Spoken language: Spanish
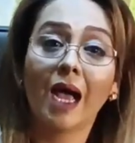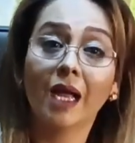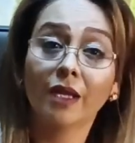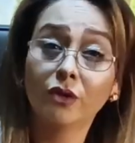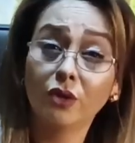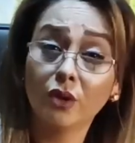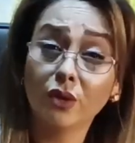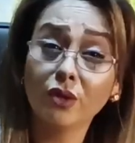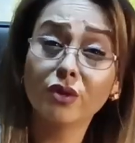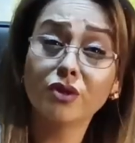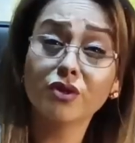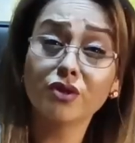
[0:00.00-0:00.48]

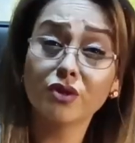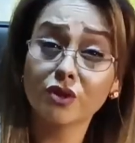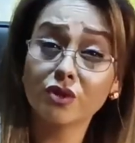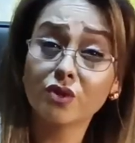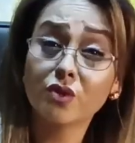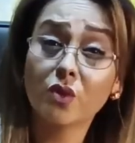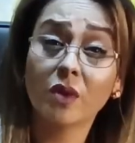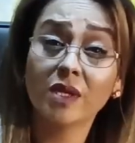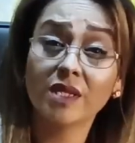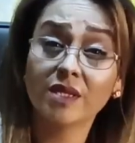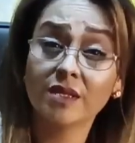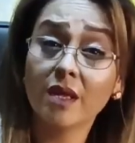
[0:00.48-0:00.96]
A todos
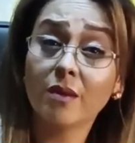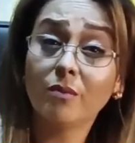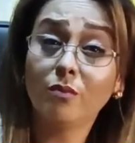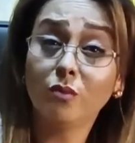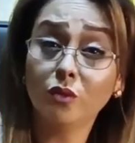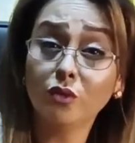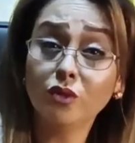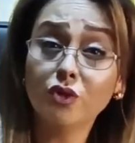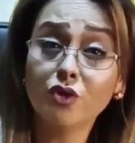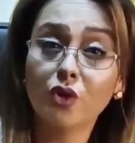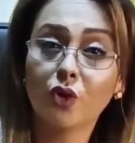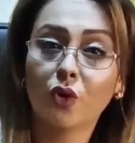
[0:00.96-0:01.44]
nos cuesta
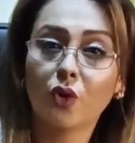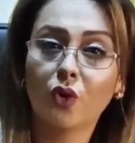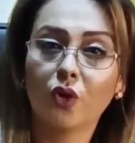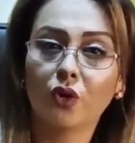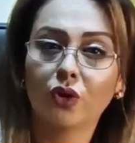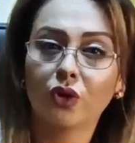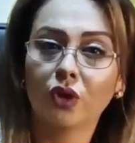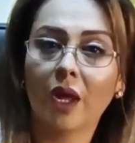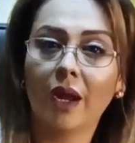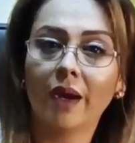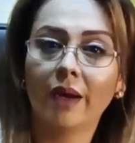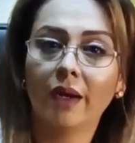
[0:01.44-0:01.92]
mucho
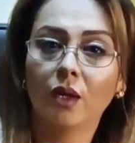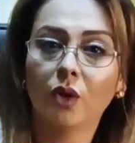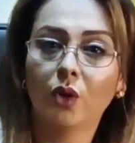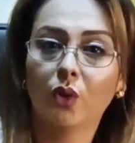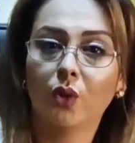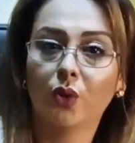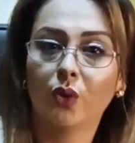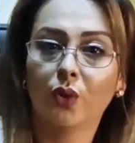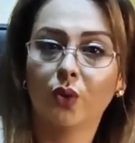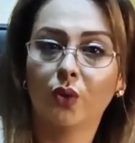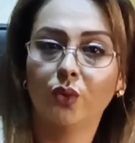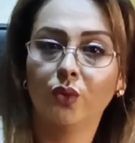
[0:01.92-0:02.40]
cortar
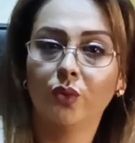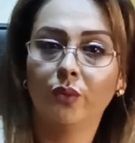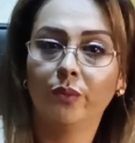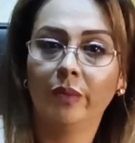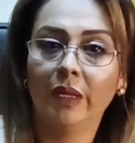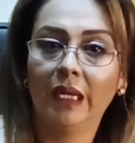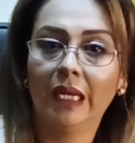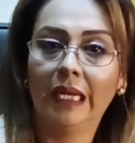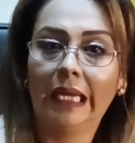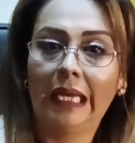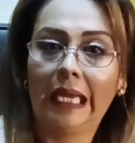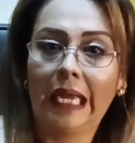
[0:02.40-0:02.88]
el cordón
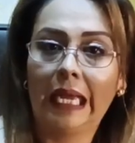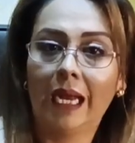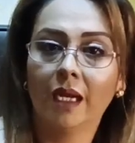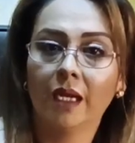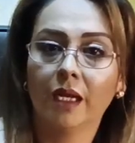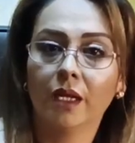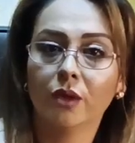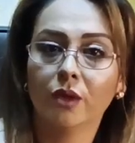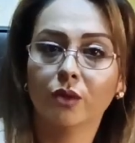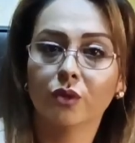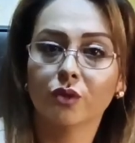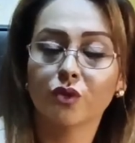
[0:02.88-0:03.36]

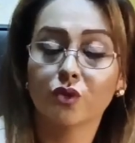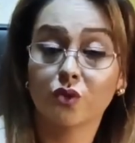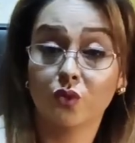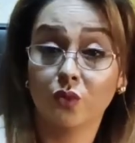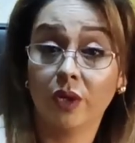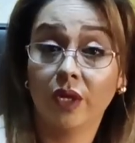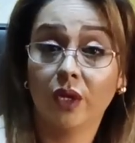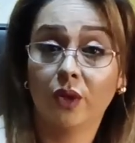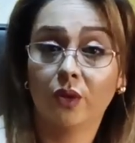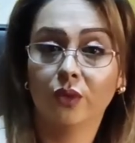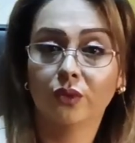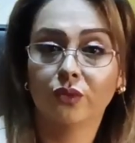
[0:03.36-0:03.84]
umbilical que nos
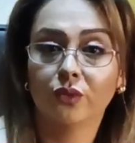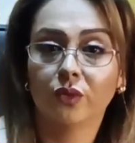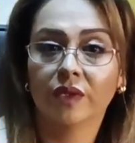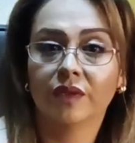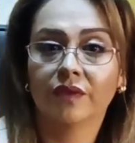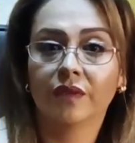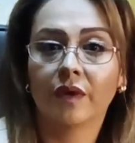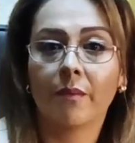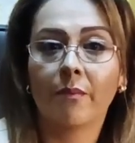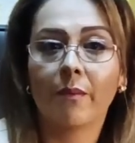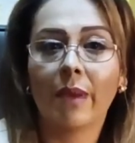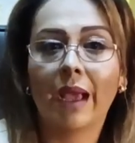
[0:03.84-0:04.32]
une con
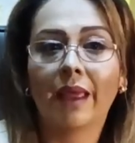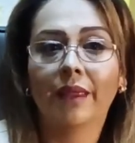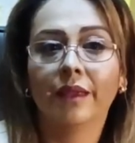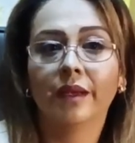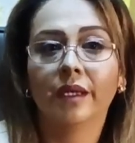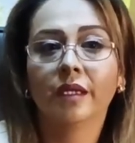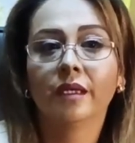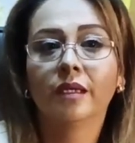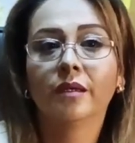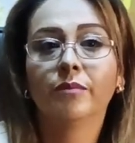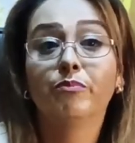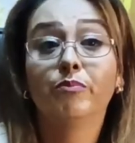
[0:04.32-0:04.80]
nuestra
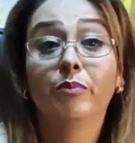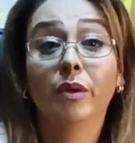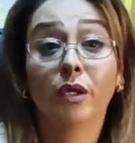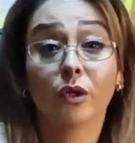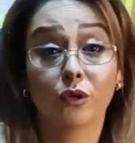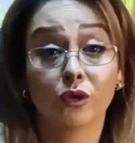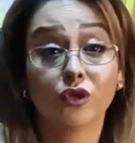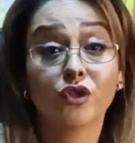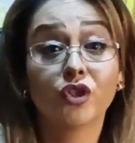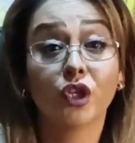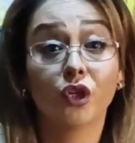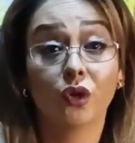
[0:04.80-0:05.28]
madre,
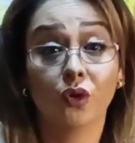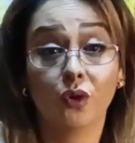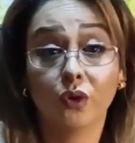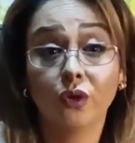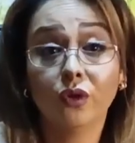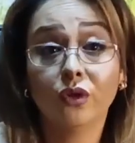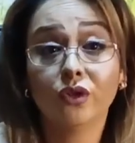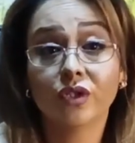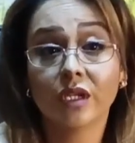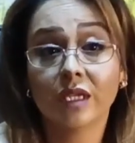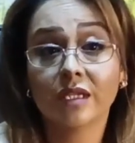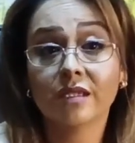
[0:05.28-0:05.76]
pero si
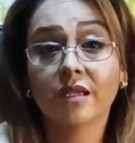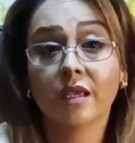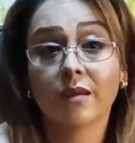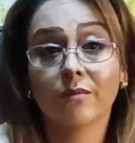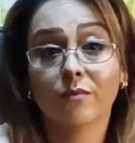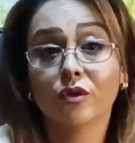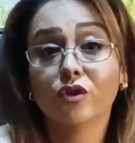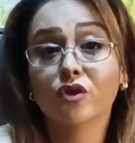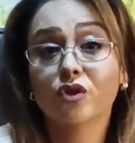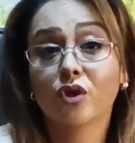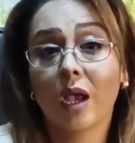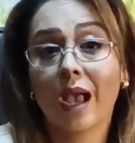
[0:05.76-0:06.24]
no nos
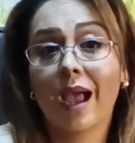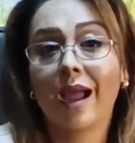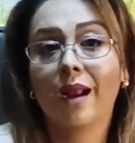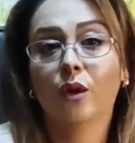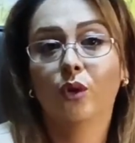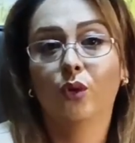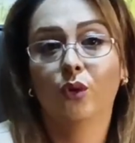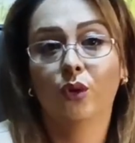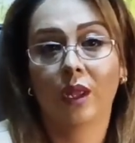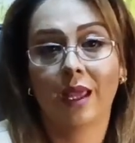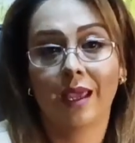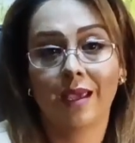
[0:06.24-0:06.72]
hacemos
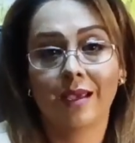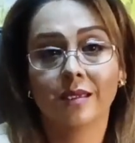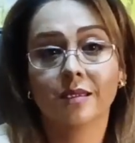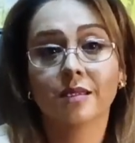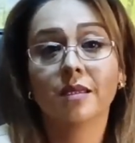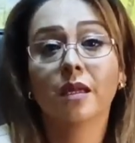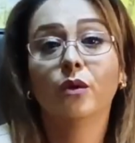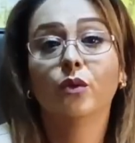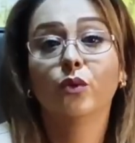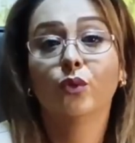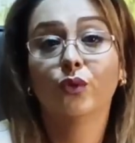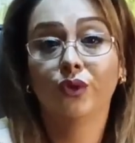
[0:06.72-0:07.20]
cargo de
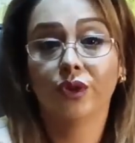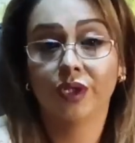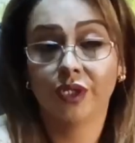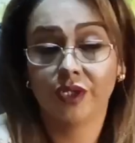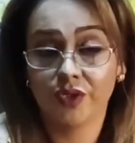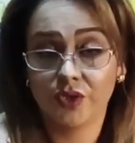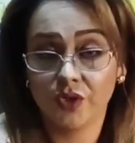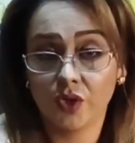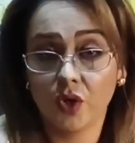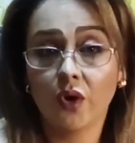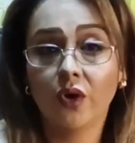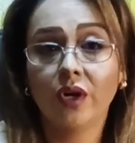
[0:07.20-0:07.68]
esta
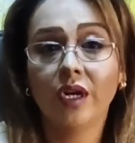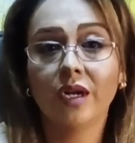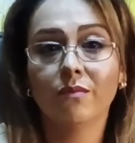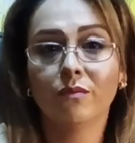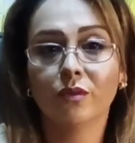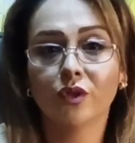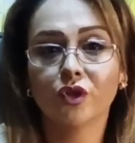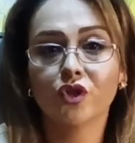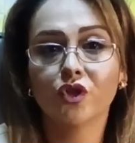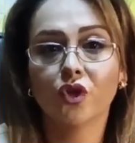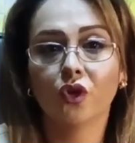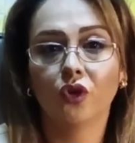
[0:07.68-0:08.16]
nutrición
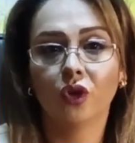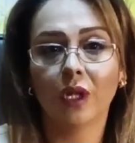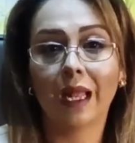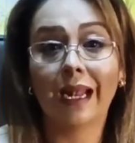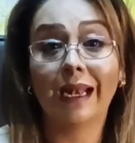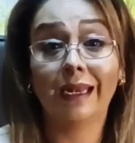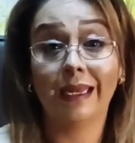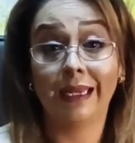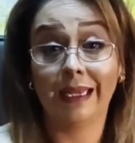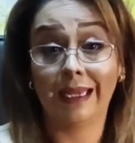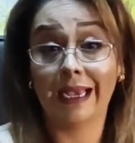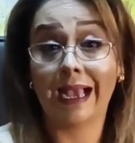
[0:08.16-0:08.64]

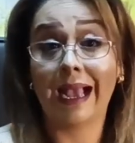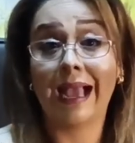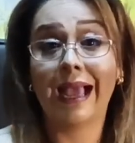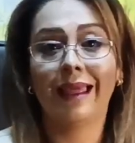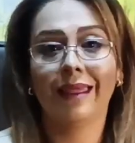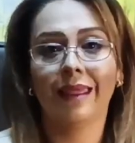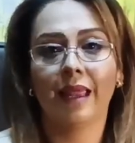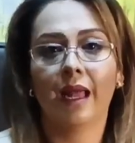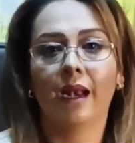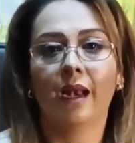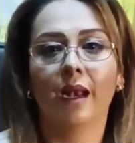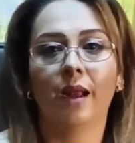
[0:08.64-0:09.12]
emocional
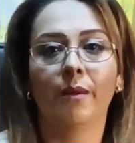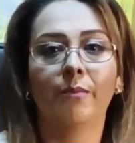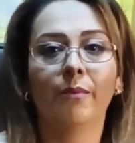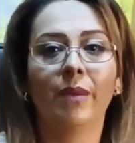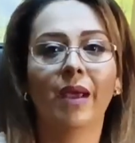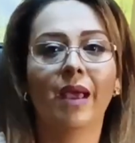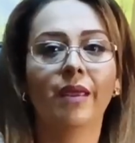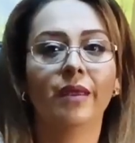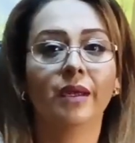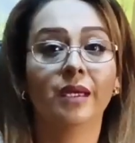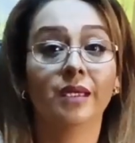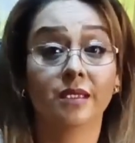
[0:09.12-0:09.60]
ligada a la
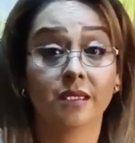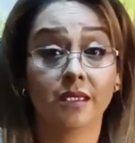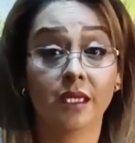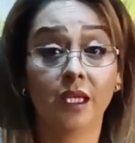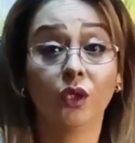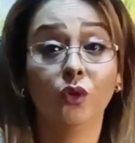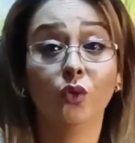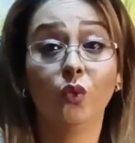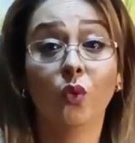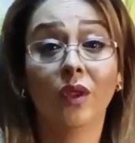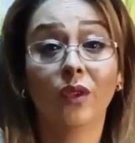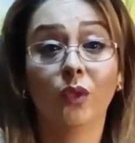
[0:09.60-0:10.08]
madre
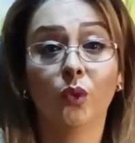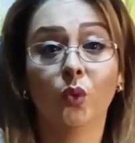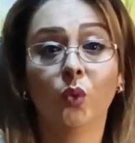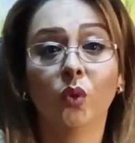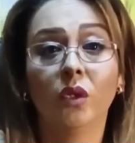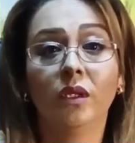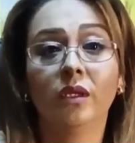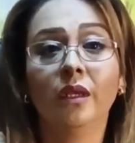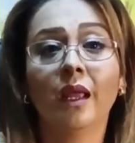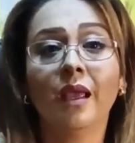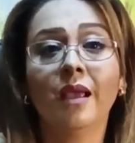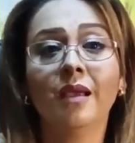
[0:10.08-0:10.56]
siendo
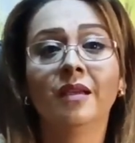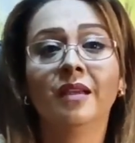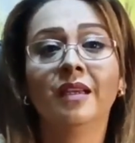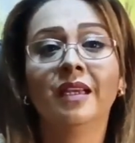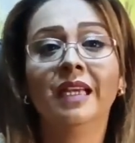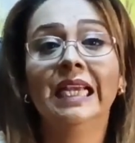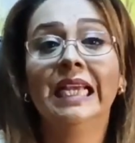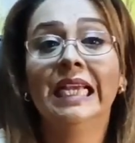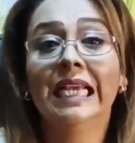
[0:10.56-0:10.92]
adulta,